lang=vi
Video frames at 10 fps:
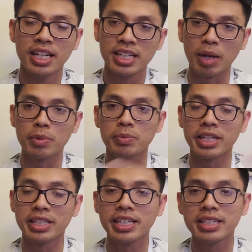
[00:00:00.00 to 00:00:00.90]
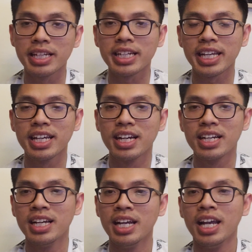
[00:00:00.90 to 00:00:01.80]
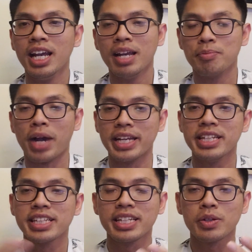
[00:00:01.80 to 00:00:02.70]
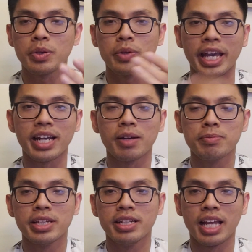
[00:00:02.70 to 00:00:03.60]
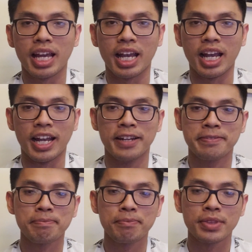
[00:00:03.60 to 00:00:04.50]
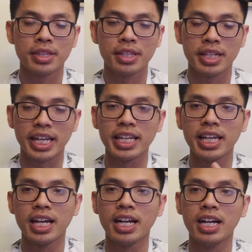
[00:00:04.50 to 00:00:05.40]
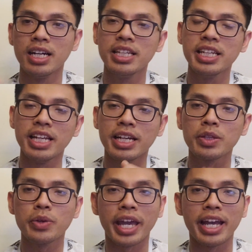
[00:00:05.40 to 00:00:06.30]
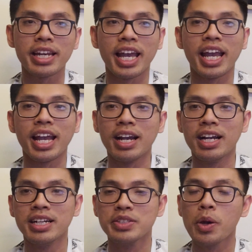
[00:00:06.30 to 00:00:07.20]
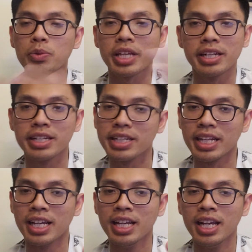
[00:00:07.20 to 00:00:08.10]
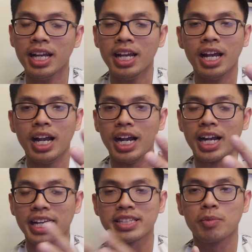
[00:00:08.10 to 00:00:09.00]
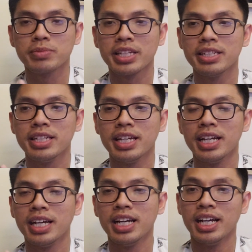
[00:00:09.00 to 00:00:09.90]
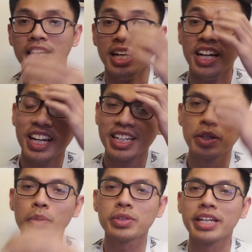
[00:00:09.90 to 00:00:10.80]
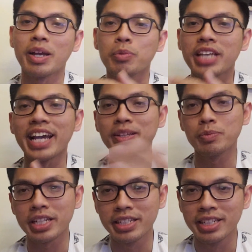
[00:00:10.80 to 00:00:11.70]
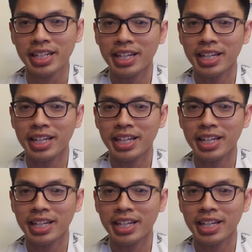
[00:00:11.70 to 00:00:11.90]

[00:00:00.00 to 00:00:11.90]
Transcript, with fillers: không đồng tình với những cái ờ, bài đính chính của chú ngạn cũng như là cái uh, lý luận chú ngạn là vô tình uh, cái thông tin uh, vô tình đọc sai thông tin